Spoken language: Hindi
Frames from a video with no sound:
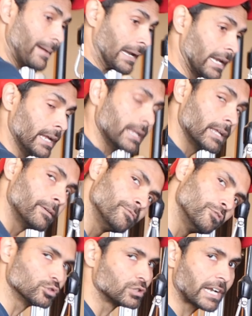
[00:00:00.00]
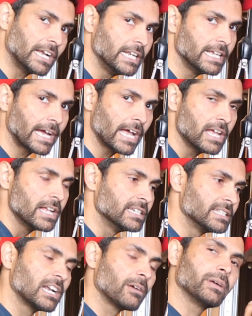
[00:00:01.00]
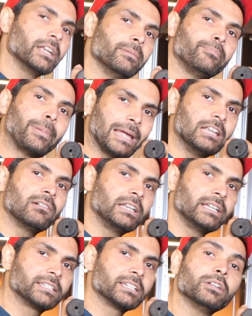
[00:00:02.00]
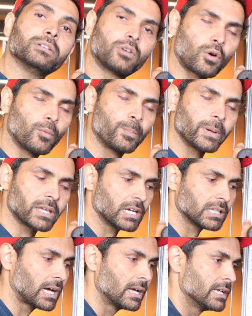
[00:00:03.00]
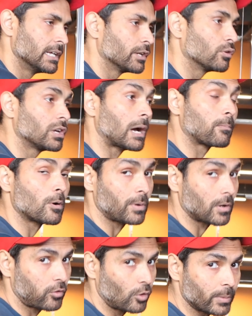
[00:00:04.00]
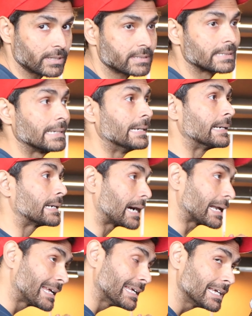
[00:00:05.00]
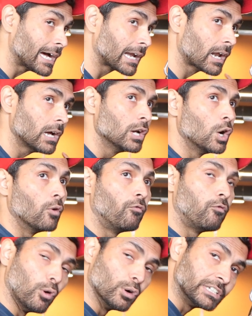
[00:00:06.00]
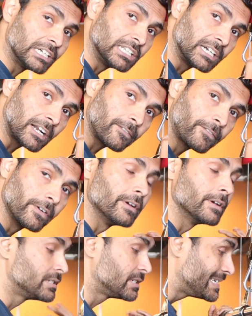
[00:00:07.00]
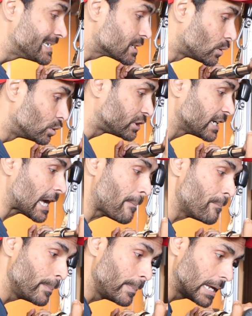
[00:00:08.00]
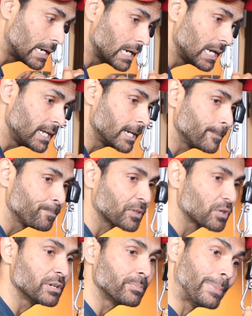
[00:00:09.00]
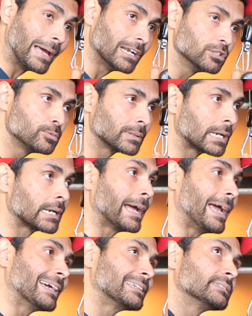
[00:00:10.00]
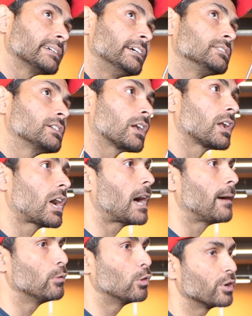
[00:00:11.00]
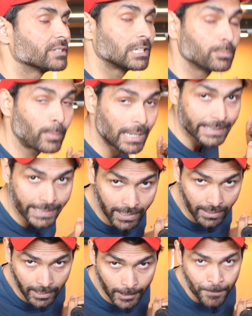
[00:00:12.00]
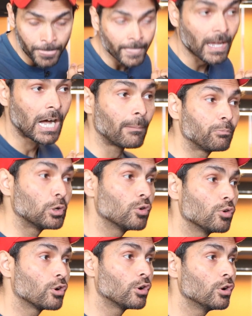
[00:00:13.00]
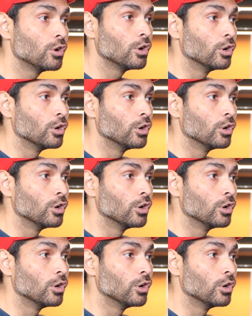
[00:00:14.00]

मैंने उतना ही लिया है जितना मैंने पहली वाली एक्सरसाइज रोप पे किया था क्योंकि आपको परफॉर्मेंस करके दिखाना वो ज़्यादा टफ चीज़ें होती है मेरे लिए क्योंकि बैलेंस बनाना एक्सरसाइज करना आप लोगों के साथ बातें करना आप लोगों को